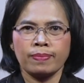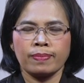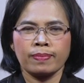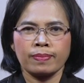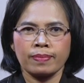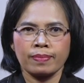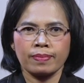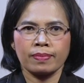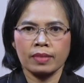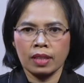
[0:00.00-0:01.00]
Salib
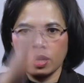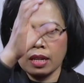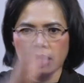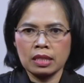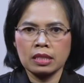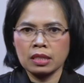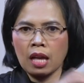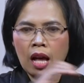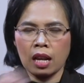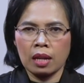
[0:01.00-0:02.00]
adalah kerendahan hati dan
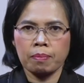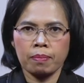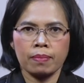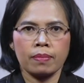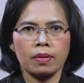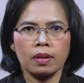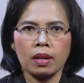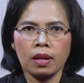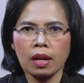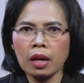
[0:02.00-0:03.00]
kesiapan menjadi hamba.
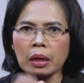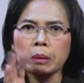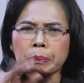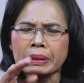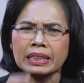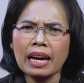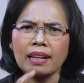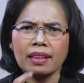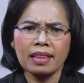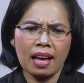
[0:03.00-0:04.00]
Berarti
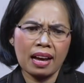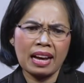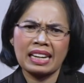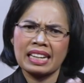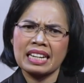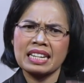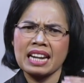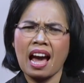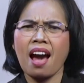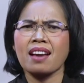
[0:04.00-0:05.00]
kalau saya memandang
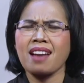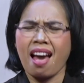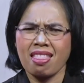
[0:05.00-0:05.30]
salib,